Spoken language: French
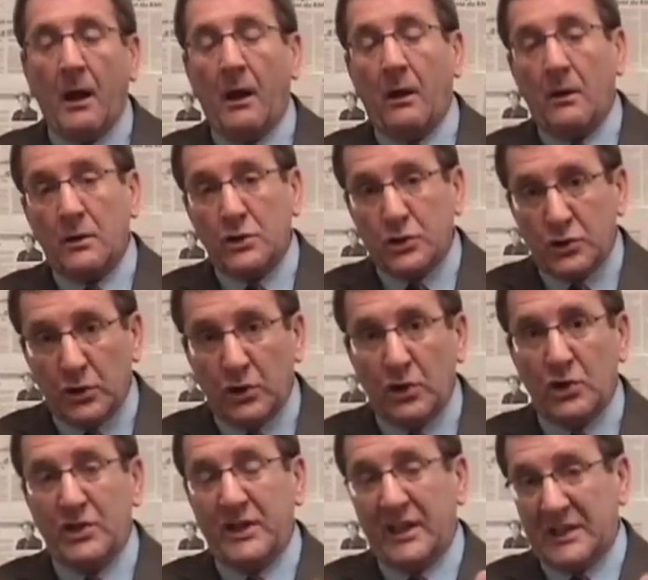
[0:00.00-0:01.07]
Alors, ce
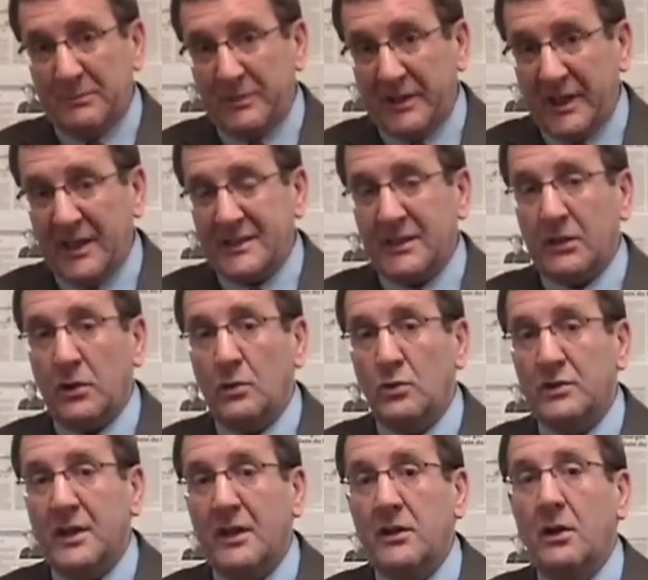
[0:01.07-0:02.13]
que j'ai expliqué, c'est que
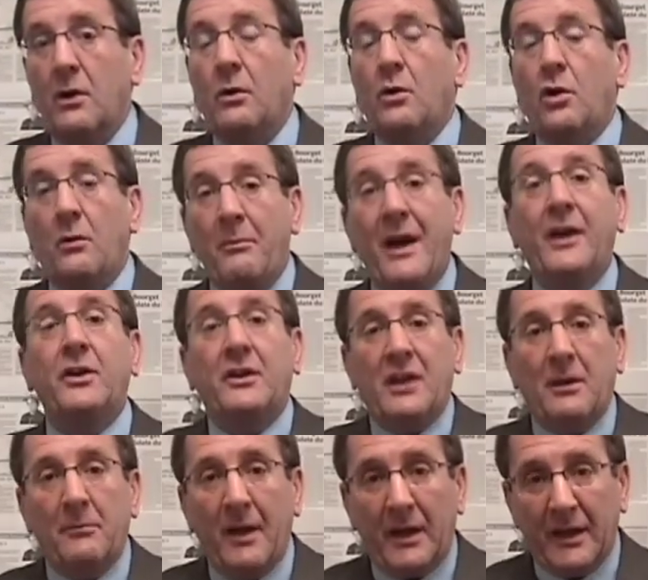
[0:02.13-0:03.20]
nous allions, le maire de
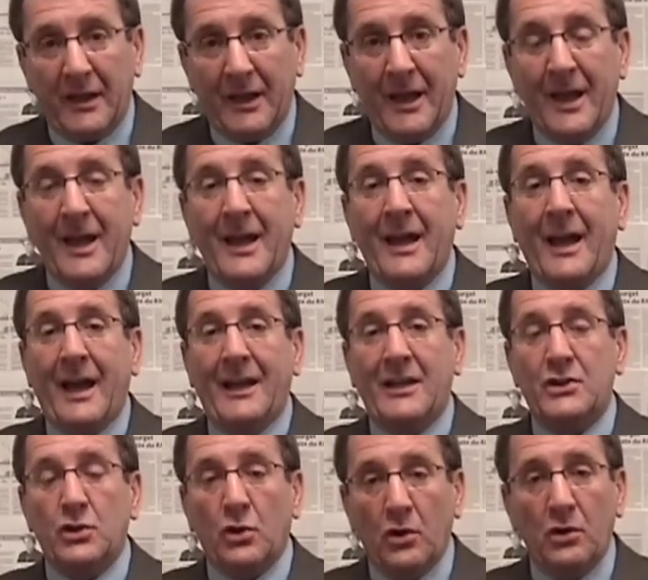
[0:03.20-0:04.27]
Québec
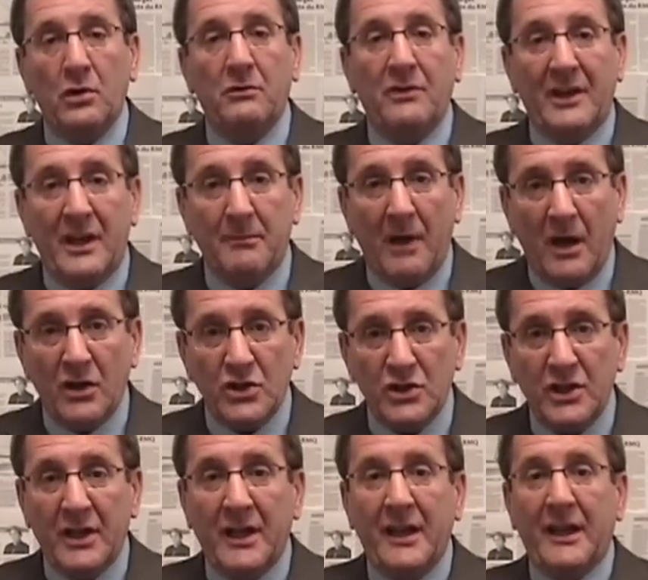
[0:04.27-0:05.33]
allait se relever les
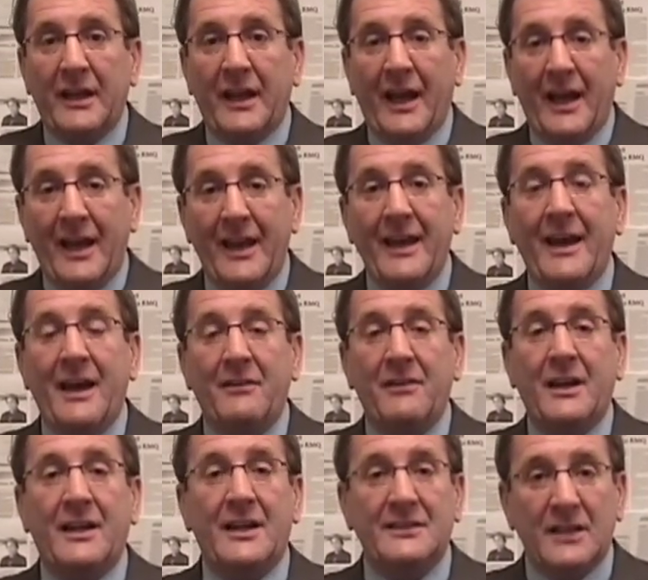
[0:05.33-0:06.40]
manches et allait,
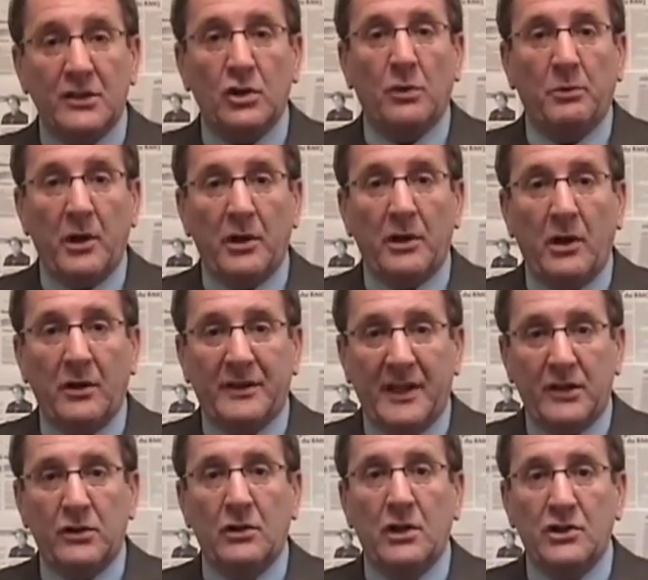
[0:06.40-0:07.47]
avec les entrepreneurs
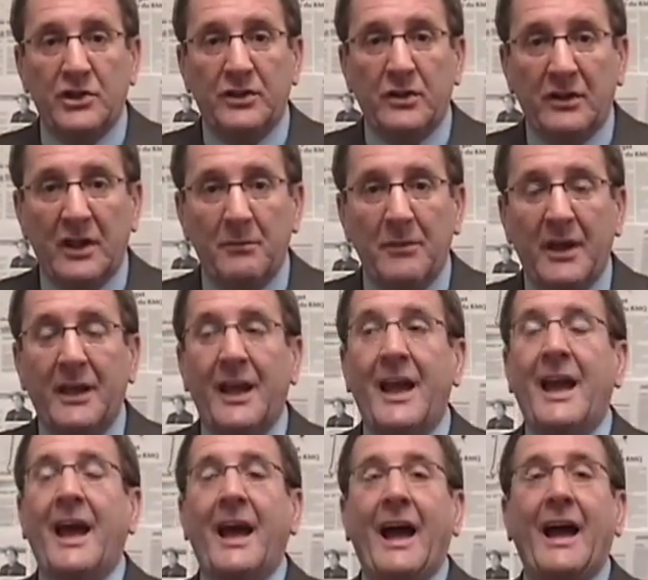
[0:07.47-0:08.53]
technologiques de Québec,
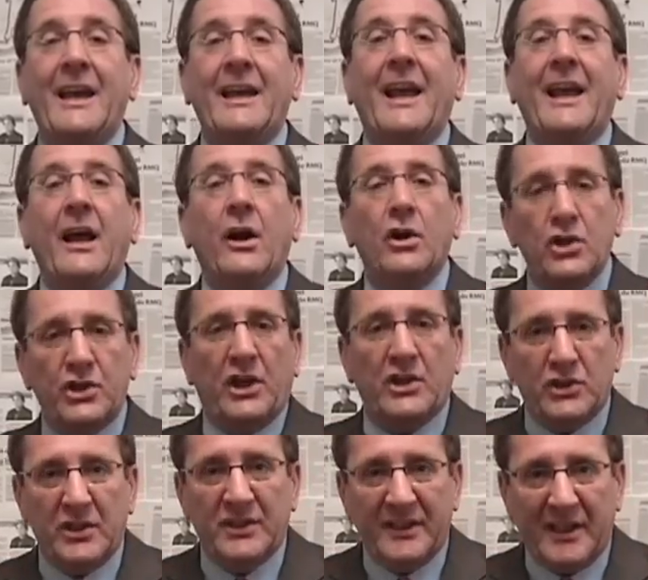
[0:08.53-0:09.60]
aller à la
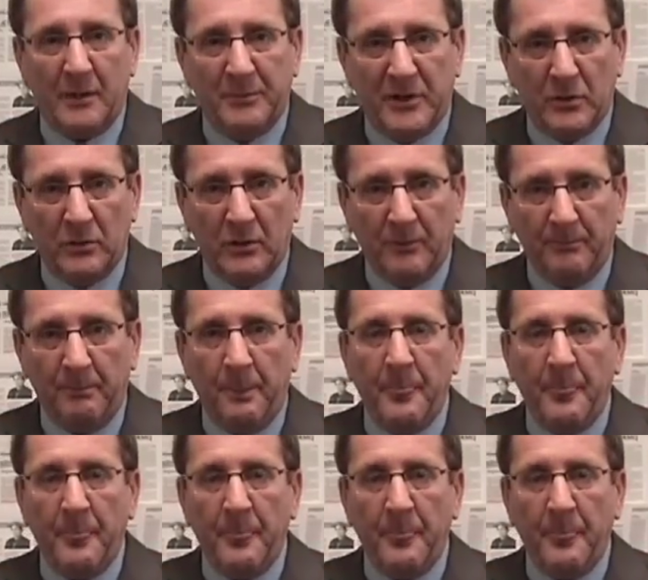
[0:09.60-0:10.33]
recherche de ces capitaux-là.